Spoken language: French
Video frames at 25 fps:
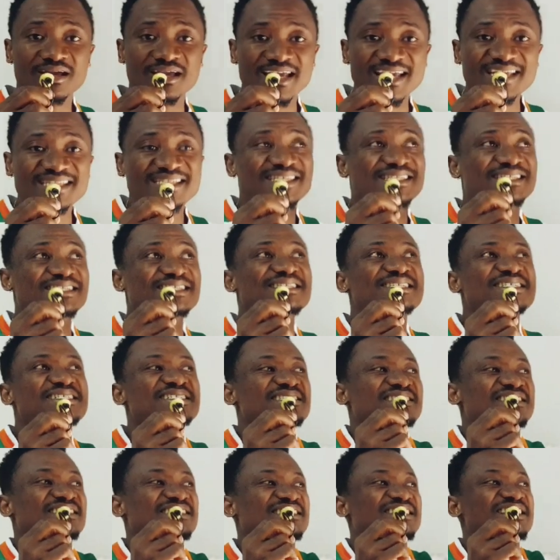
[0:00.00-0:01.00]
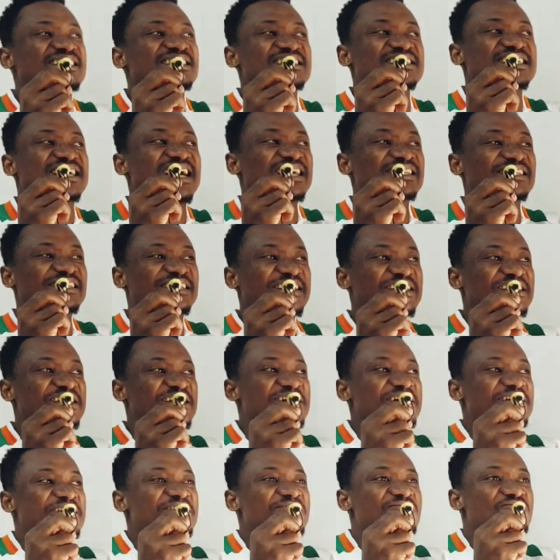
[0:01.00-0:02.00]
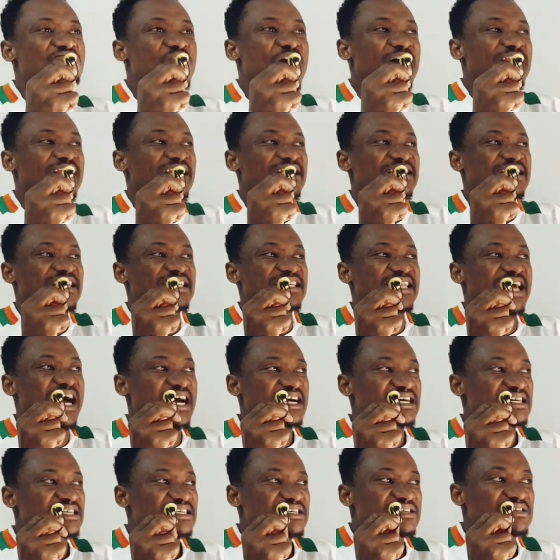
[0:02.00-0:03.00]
Et tu dis, c'est ça les quatre Ivoiriens dedans.